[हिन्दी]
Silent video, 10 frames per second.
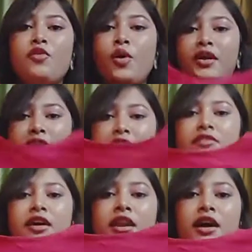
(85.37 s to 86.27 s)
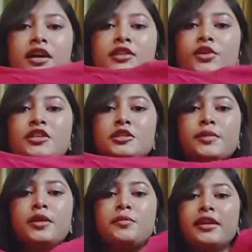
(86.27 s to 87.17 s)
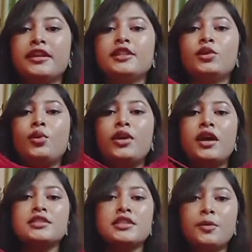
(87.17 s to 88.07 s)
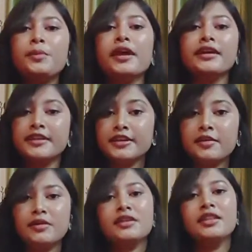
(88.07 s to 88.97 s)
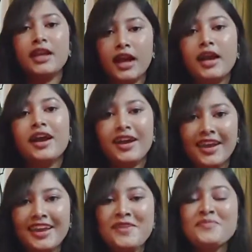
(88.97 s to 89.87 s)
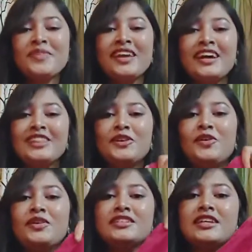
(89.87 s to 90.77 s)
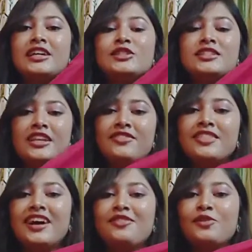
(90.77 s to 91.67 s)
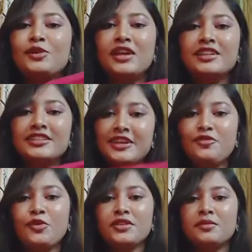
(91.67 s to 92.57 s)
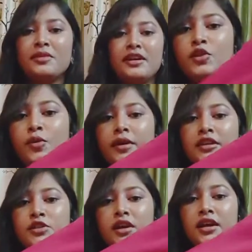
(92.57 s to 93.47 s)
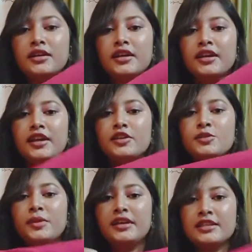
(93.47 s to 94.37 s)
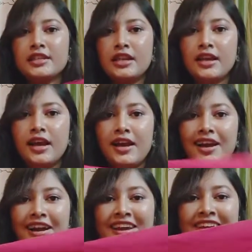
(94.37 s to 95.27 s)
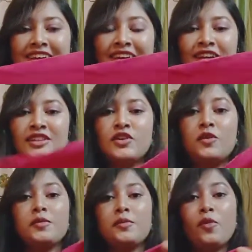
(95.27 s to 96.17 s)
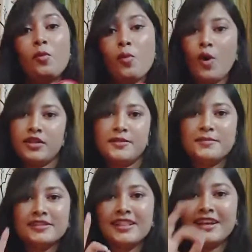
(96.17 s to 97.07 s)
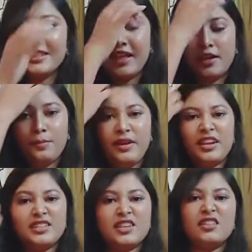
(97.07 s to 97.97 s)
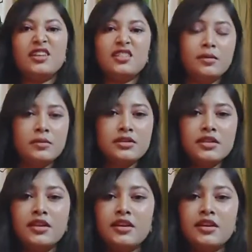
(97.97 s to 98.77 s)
वो है ये वाला तो इसमें मैंने थोड़ा सा अपना क्रिएटिविटी दिखाया है तो इसका जो स्लीव था वो था थ्री बट तो मैंने इसको कट करके इसमें टेसल लगाया है तो अभी वो बहुत ही मस्त लगता है पहले ज़्यादा इतना मस्त नहीं